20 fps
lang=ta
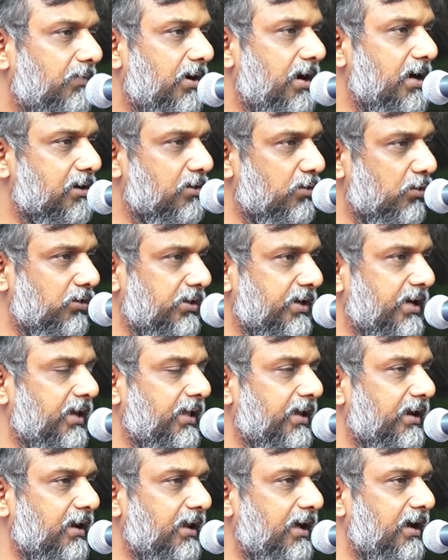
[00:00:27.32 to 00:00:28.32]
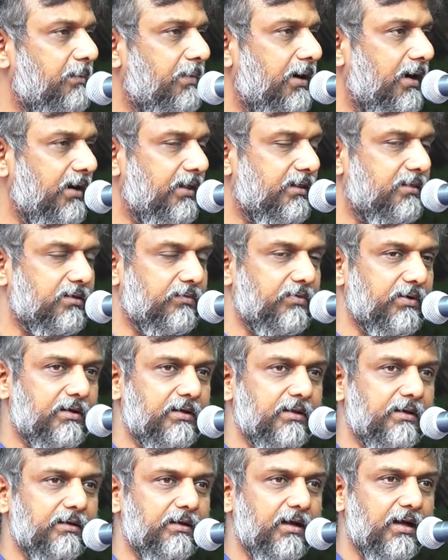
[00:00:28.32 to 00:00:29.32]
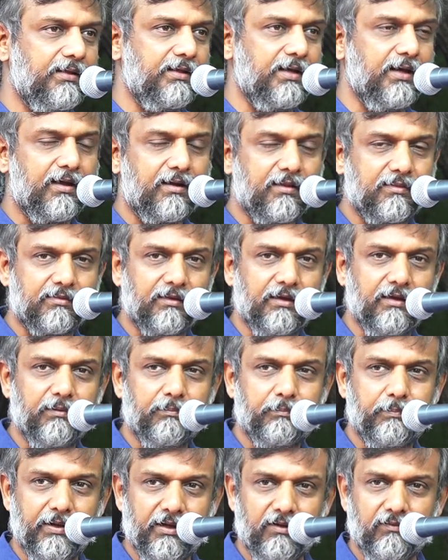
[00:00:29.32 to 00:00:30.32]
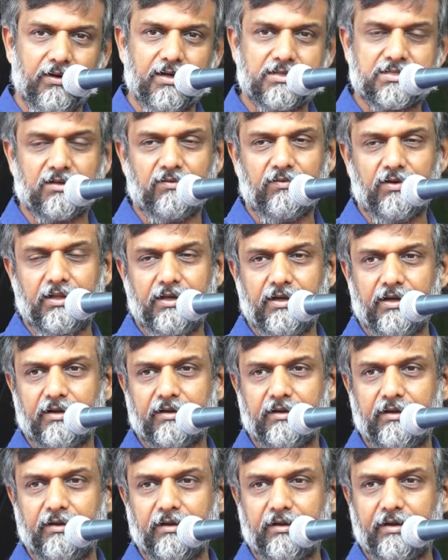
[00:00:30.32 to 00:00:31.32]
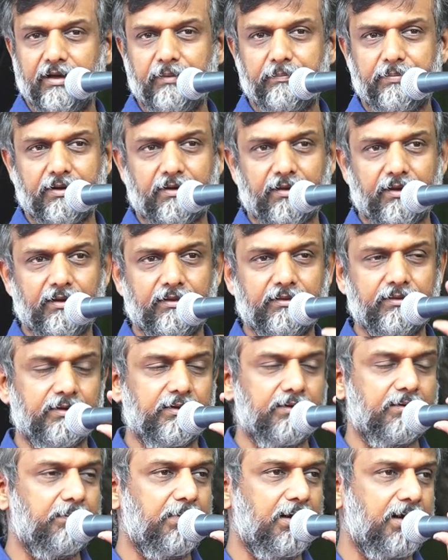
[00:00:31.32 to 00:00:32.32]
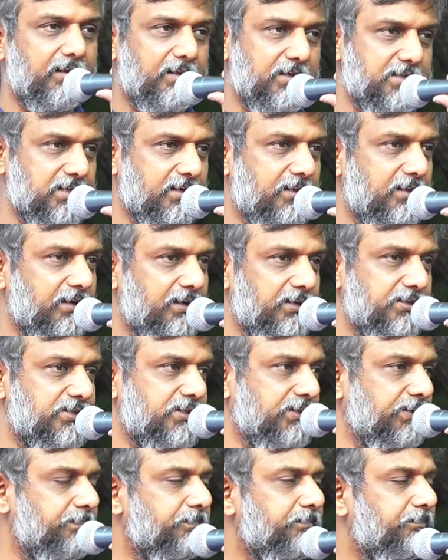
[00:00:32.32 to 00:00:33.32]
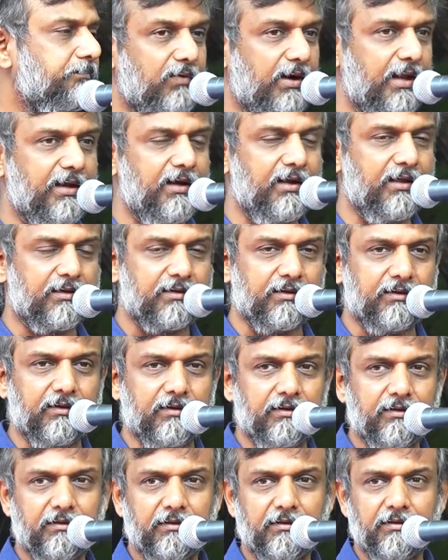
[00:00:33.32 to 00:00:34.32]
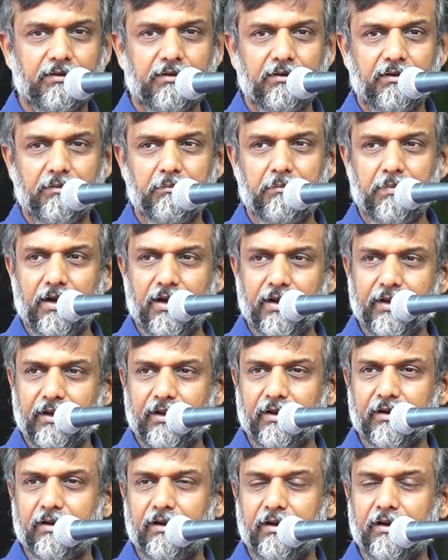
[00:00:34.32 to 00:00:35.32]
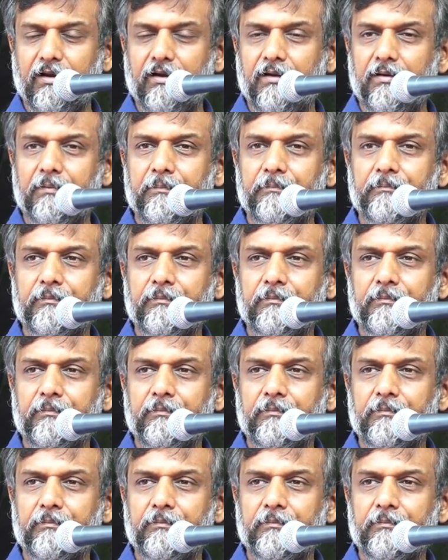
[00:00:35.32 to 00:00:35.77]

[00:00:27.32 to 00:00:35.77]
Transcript: வாக்குறுதிகளை எல்லாம் அழித்துவிட்டு அதிகாரத்தை பின்வாசல் வழியாக கைப்பற்றியது பாரதிய ஜனதா கட்சி வடகிழக்கு மாநிலங்களில்